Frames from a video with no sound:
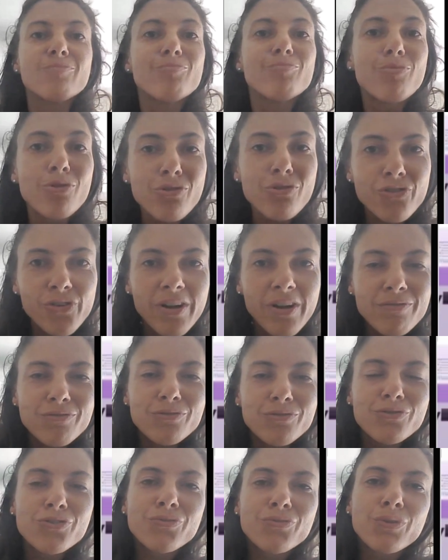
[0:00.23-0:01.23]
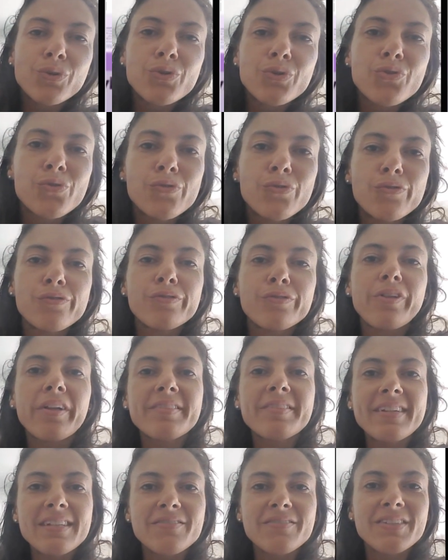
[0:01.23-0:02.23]
Bonjour à vous, je vous retrouve
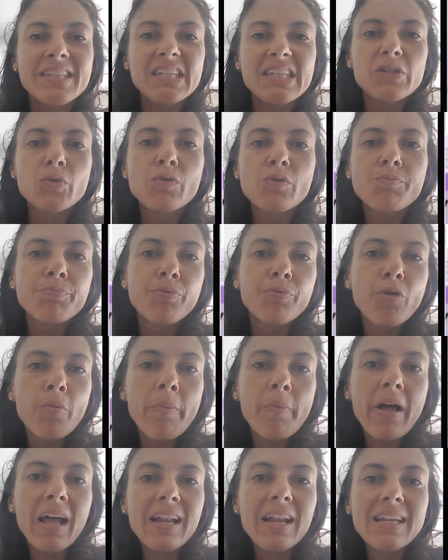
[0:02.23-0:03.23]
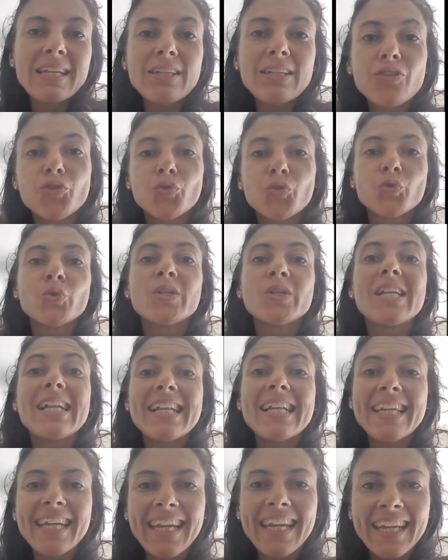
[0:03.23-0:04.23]
dans cette vidéo pour parler du
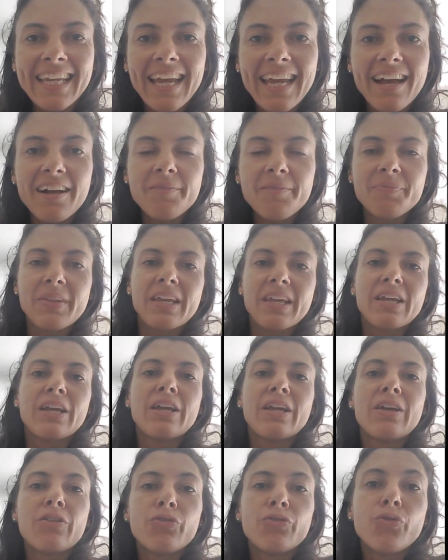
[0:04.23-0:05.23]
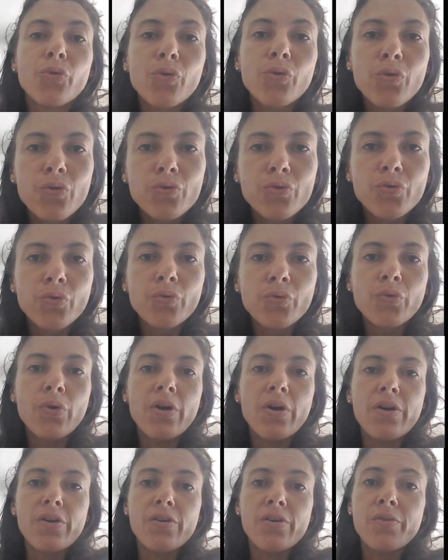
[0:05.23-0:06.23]
Lyrica, dont le
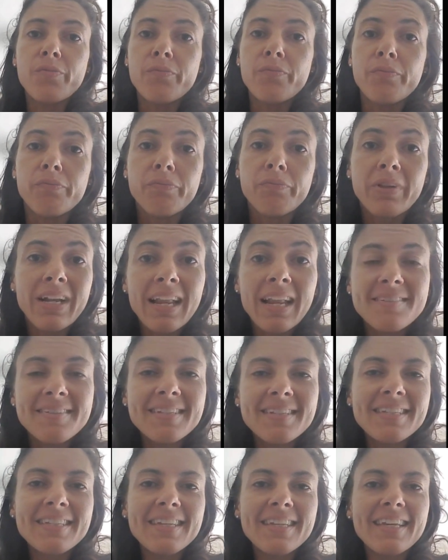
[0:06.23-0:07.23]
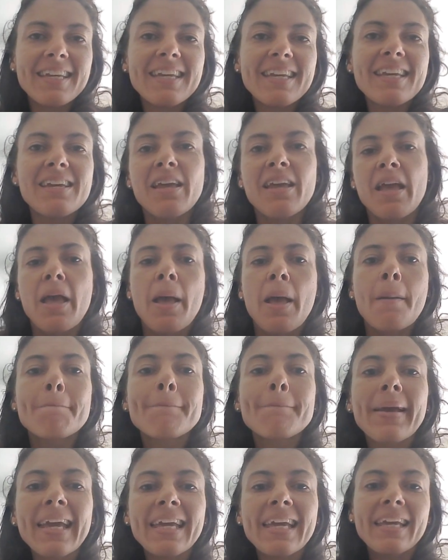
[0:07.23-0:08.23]
nom euh, classique est
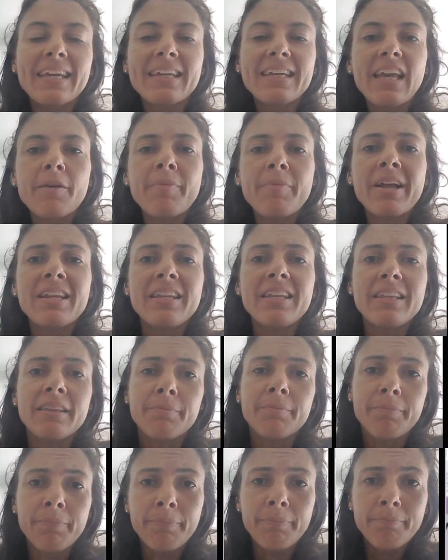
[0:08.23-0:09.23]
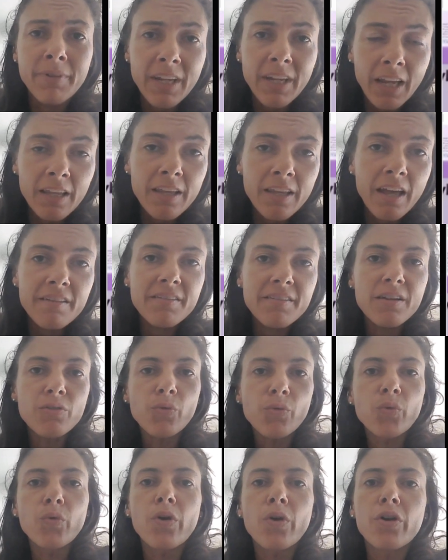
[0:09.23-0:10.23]
prégabaline. Lyrica,
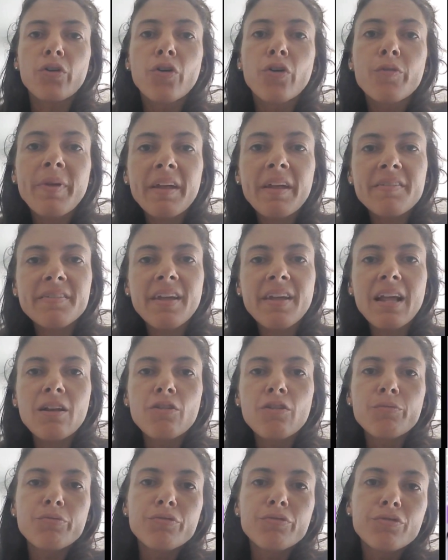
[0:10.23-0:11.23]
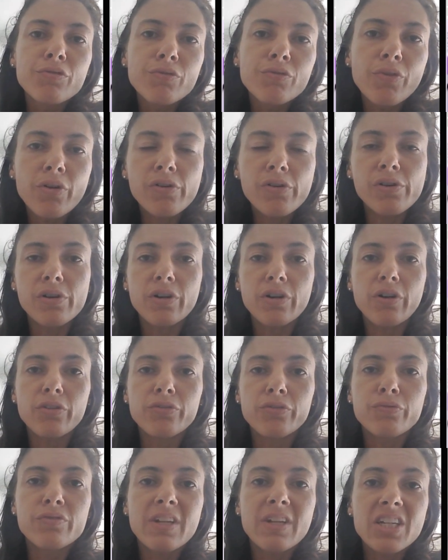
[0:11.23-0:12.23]
c'est le nom euh, commercial. Le plus souvent, euh,
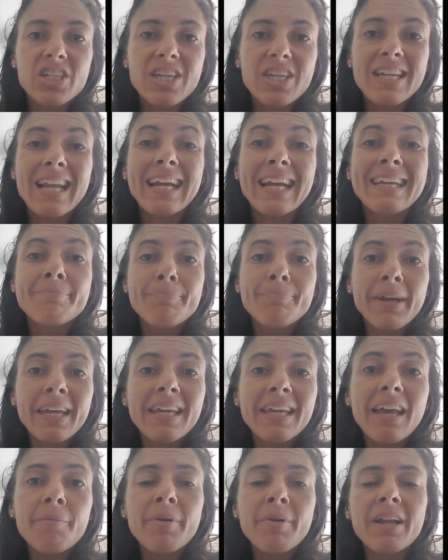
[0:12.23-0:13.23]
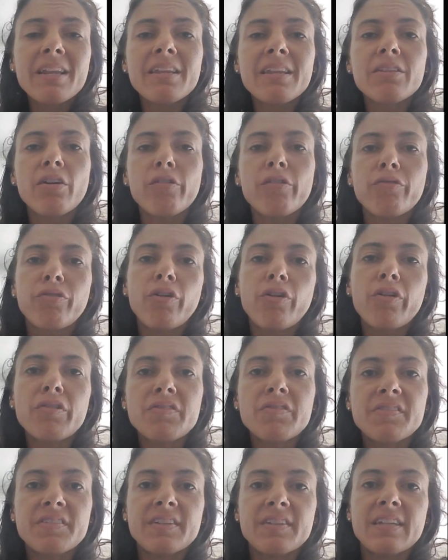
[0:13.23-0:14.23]
quand vous achetez de la prégabaline en
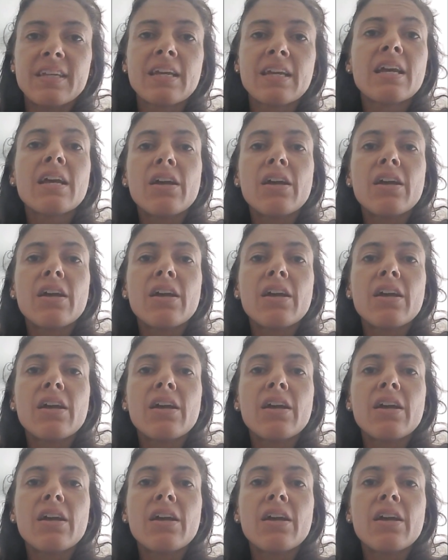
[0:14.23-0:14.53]
France, c'est